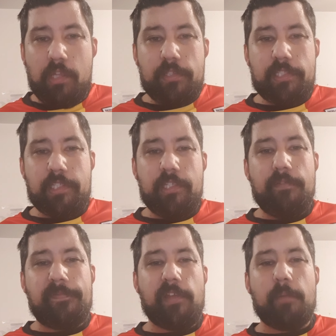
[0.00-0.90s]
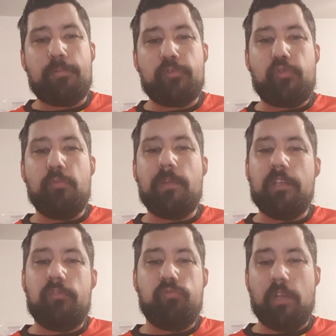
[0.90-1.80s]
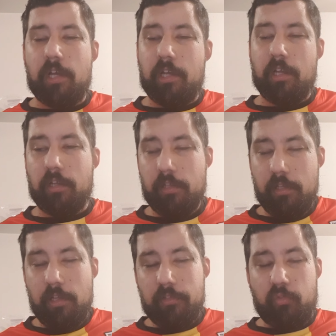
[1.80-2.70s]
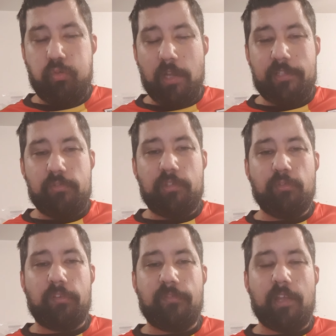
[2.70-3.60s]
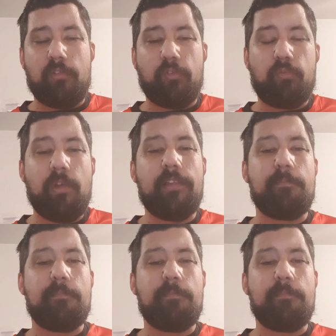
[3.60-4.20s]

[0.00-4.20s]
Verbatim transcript: Ce qui fait un peu semer tout la, tout la tutosphère lançoise.